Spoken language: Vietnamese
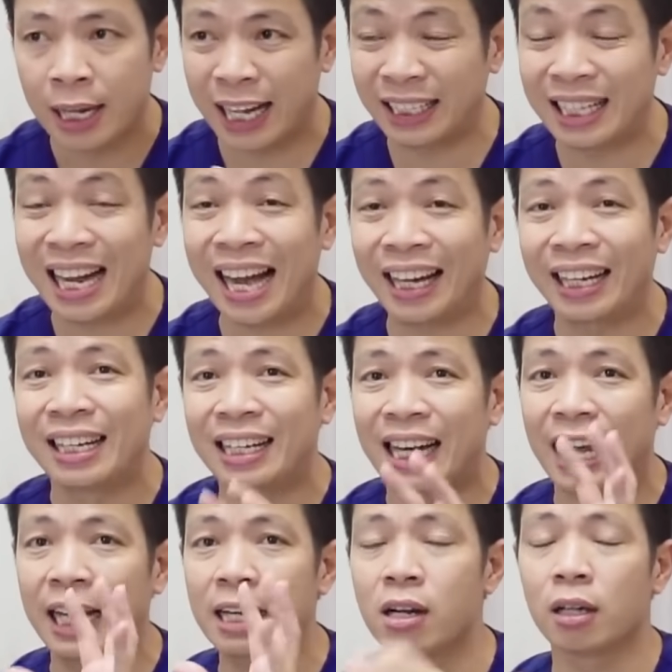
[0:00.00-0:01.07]
cái thứ hai
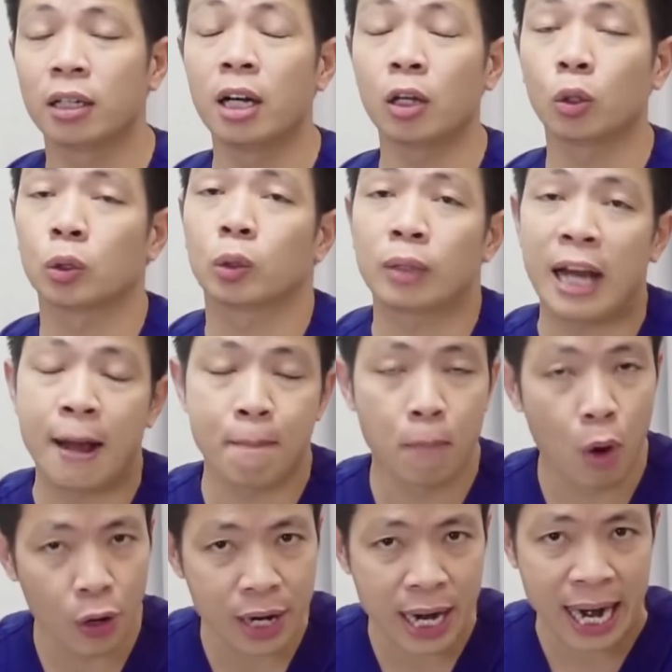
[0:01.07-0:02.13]
là cái lượng nước của chúng ta
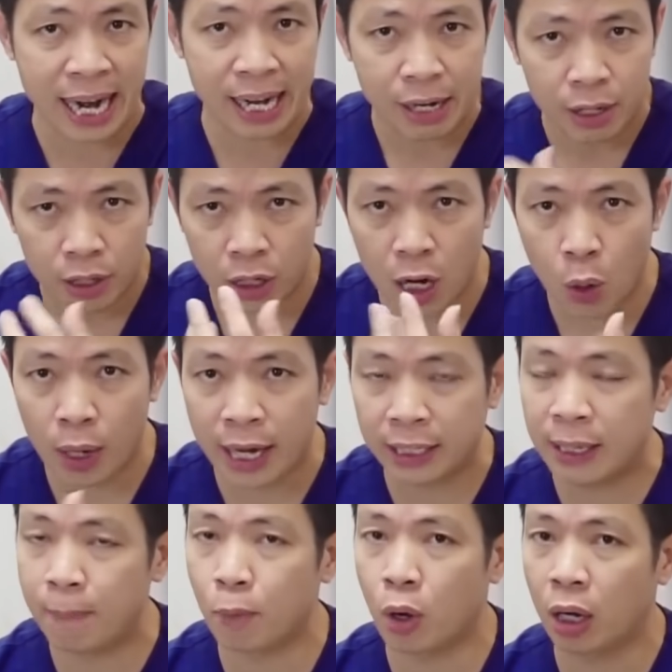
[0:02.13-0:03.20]
mỗi ngày nó đâu
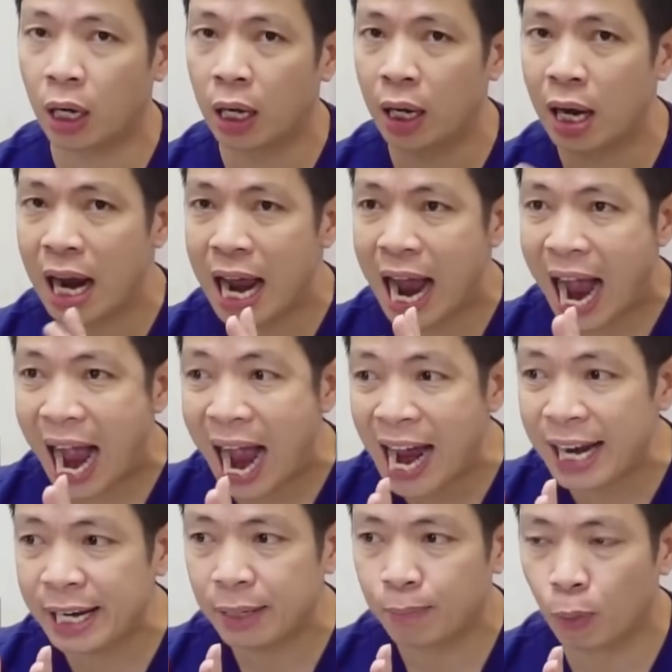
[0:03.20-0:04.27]
đấy tầm khoảng cỡ
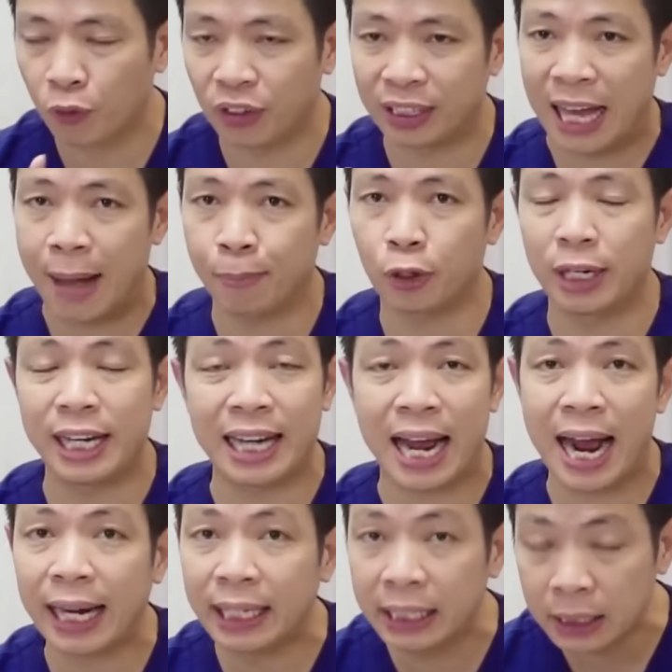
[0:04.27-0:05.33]
2 1,8 cho đến
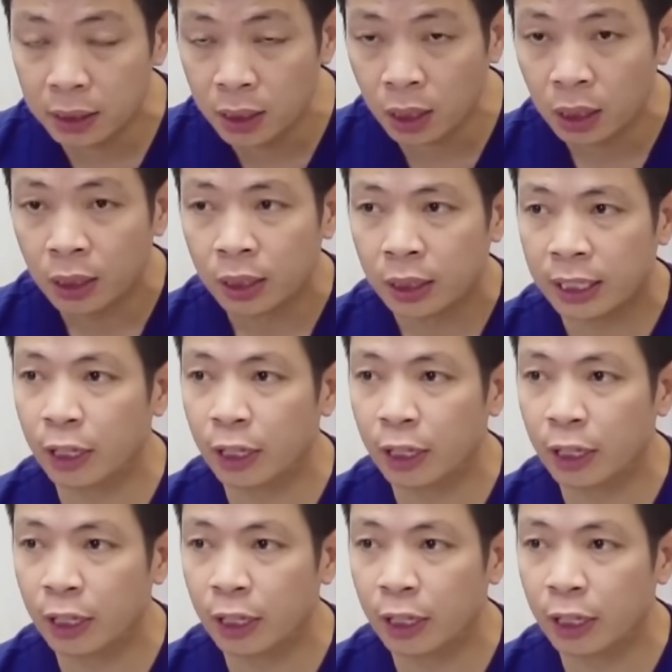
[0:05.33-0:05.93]
2 lít nước.